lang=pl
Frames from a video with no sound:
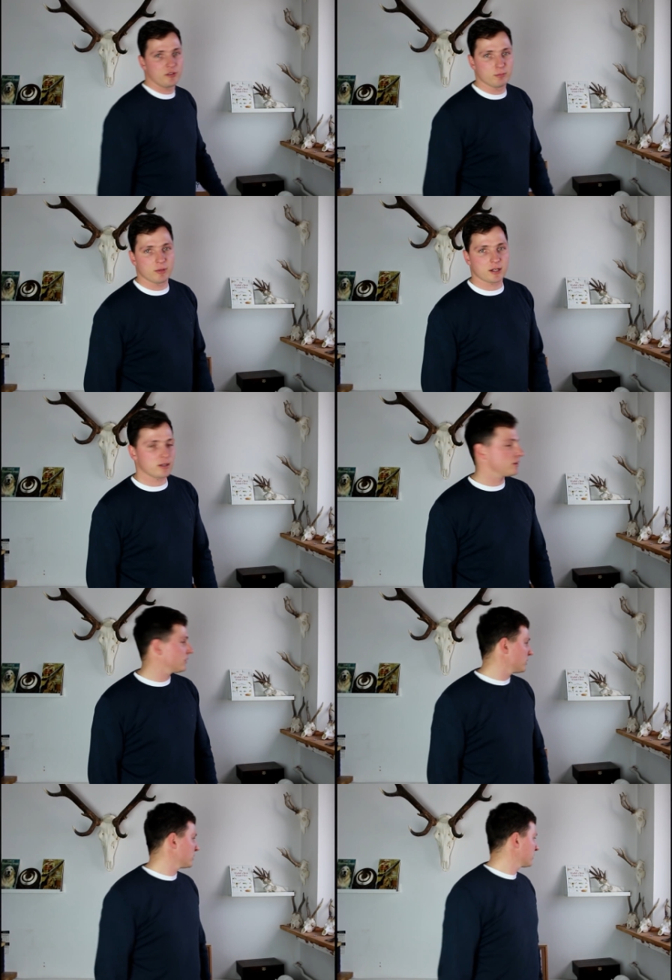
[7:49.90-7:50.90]
filmach
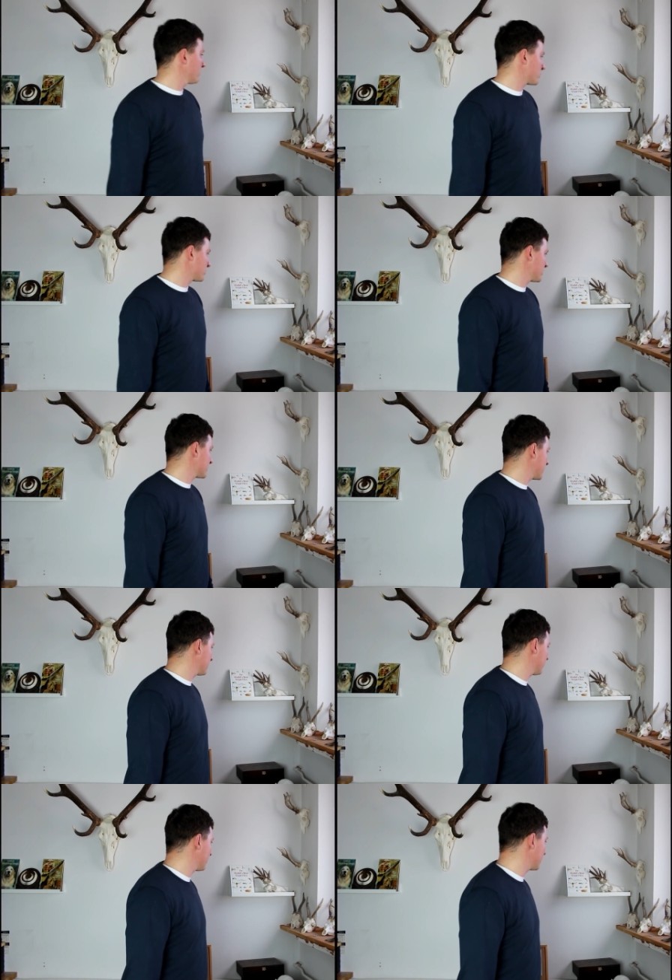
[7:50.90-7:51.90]
po prostu się
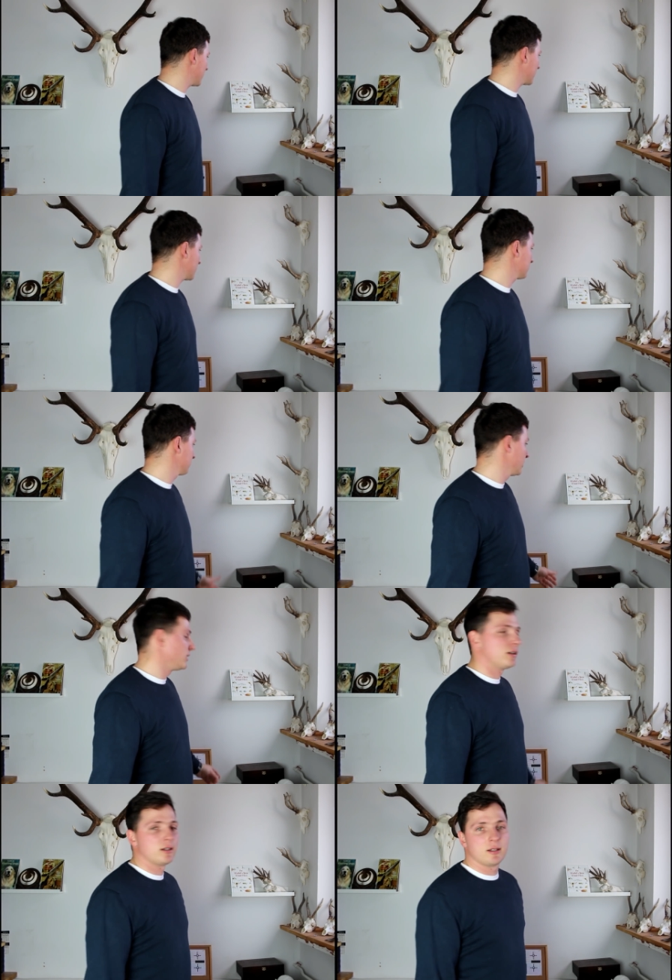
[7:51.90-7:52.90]
znajdował, tak.
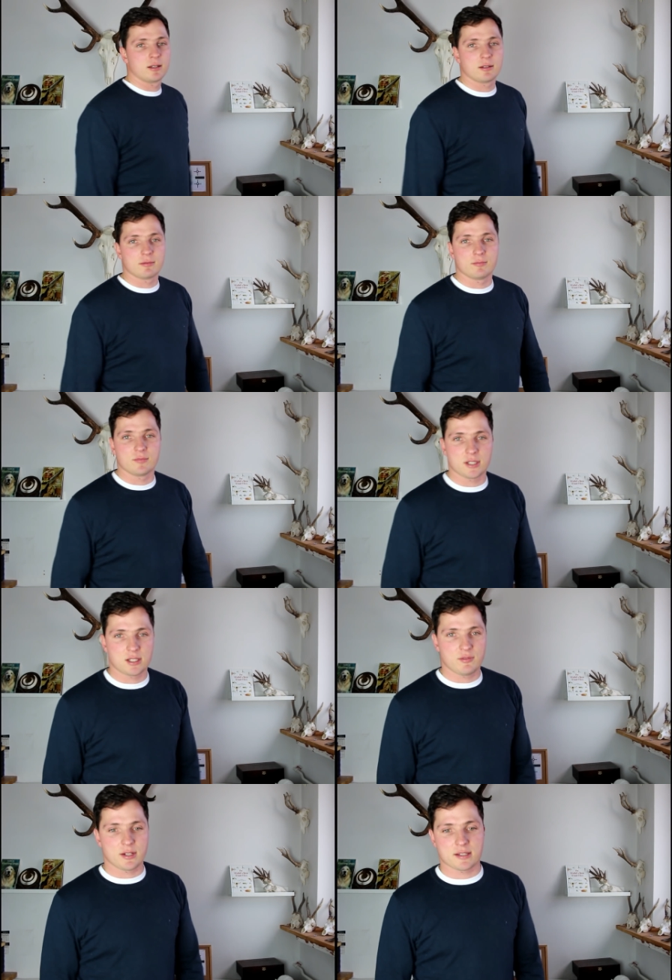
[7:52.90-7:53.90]

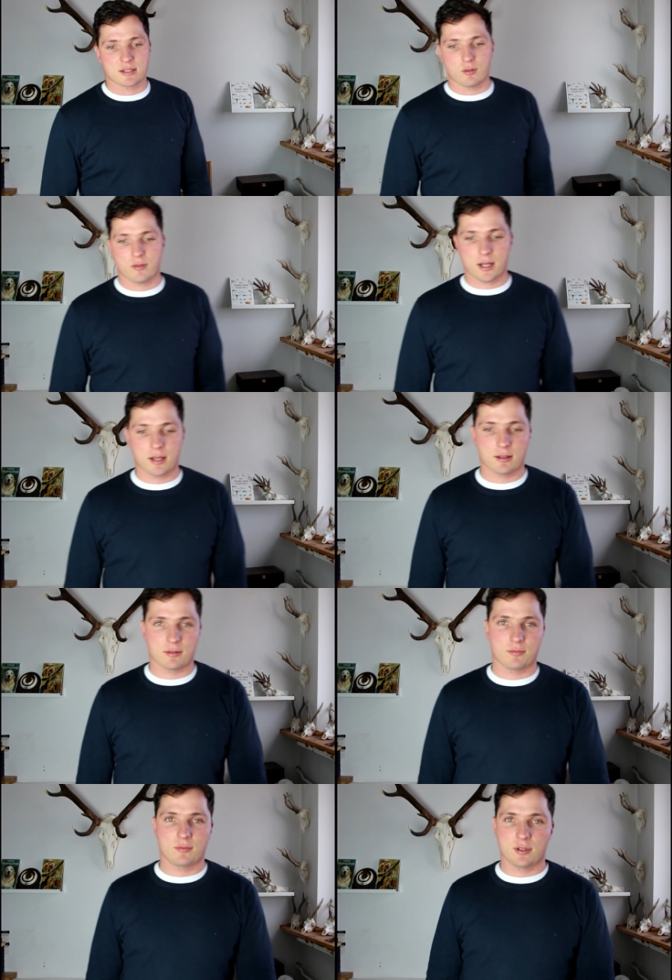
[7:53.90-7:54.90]
Dzięki wielkie za uwagę.
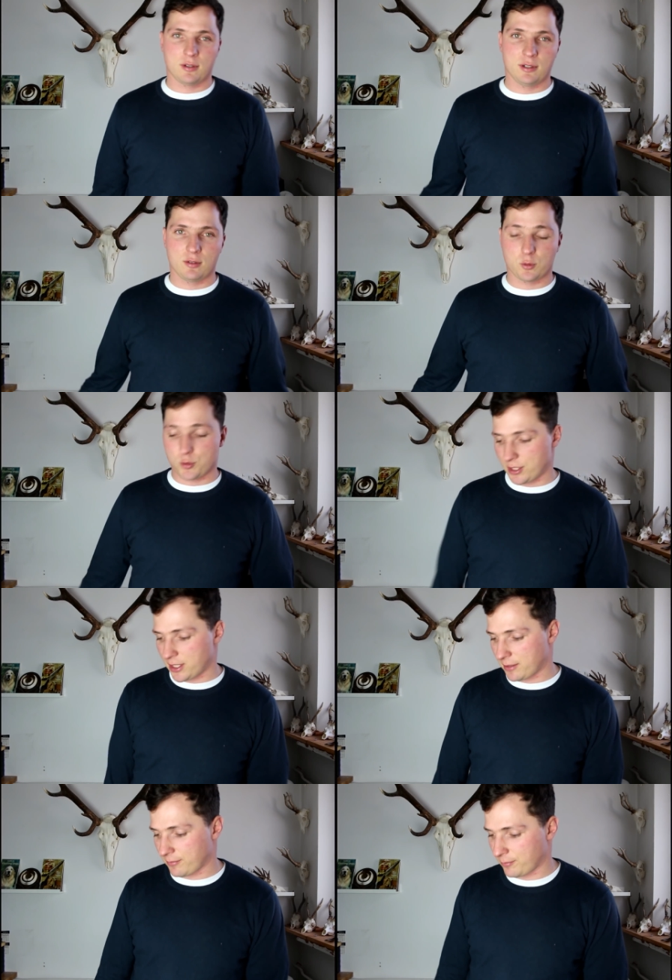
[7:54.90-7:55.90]
No i do
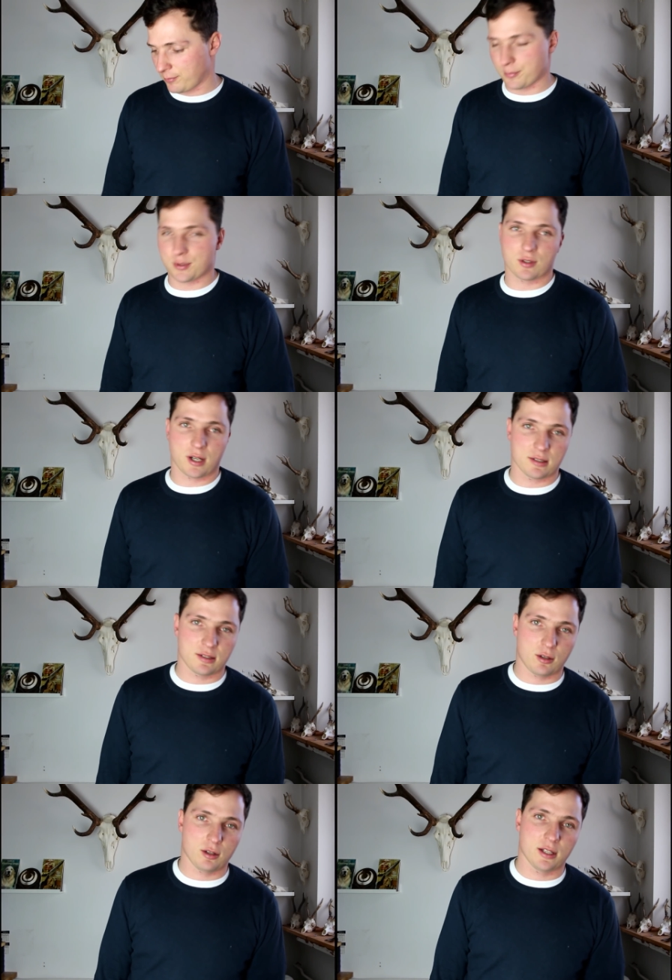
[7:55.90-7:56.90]
usłyszenia przy
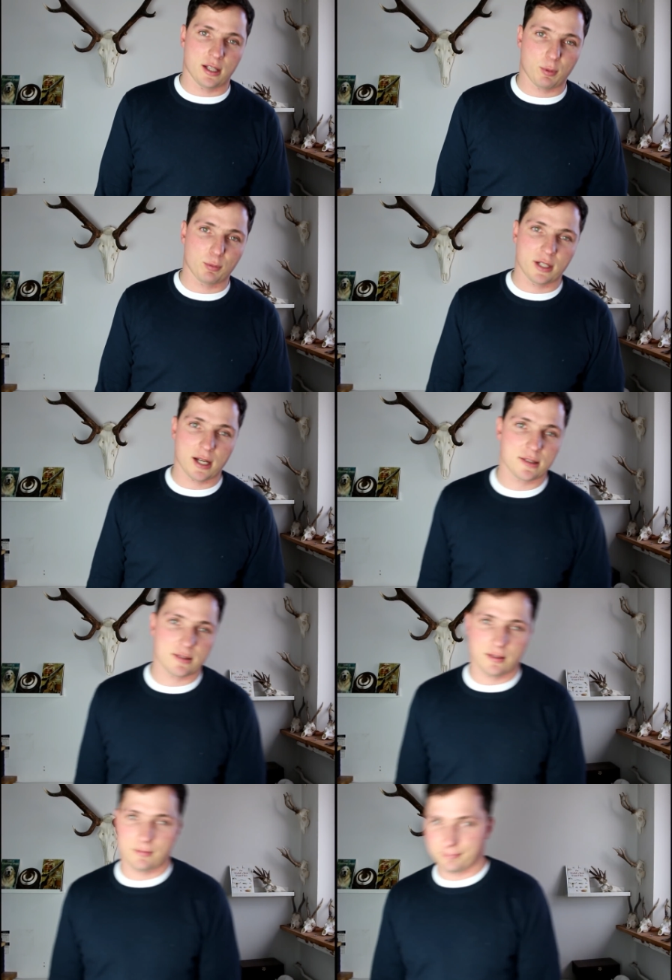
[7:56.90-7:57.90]
okazji kolejnej
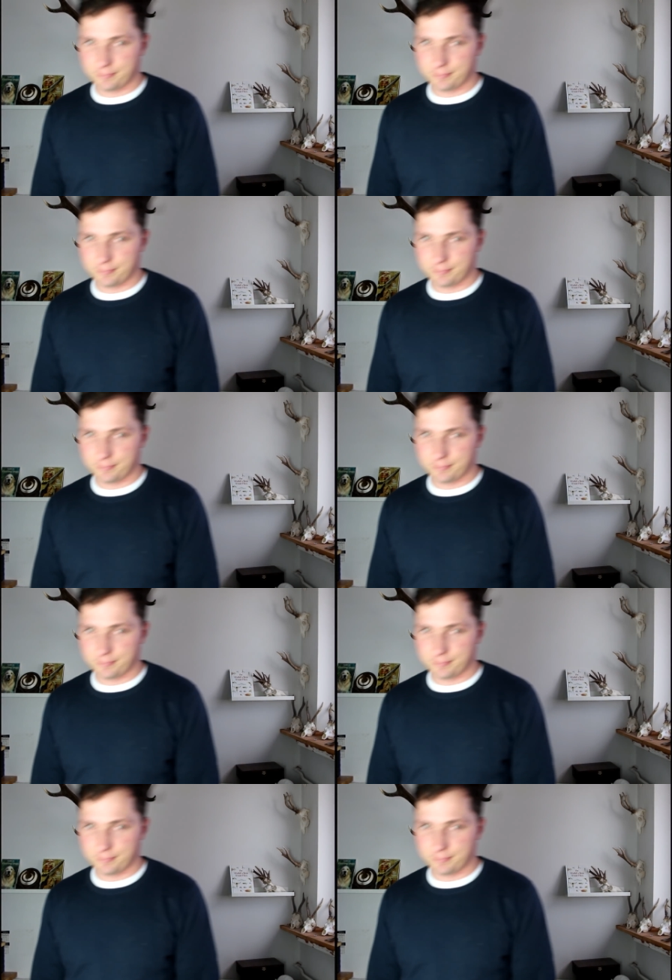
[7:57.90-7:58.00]
publikacji.